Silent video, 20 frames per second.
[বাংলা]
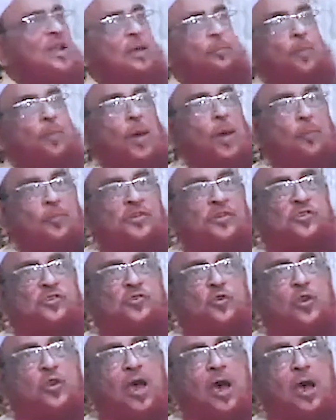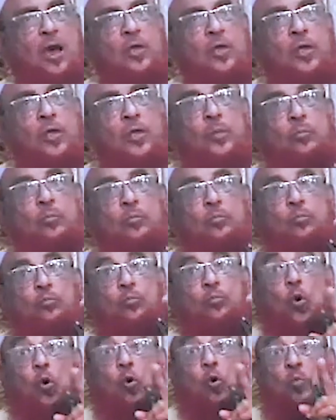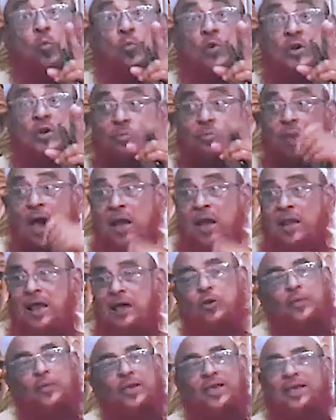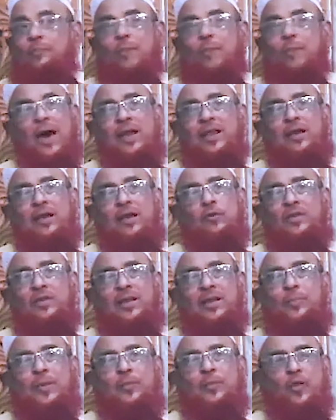বিচারে পাপিষ্টরা বহুমুখী বাহানা করবে এই বাহানাগুলির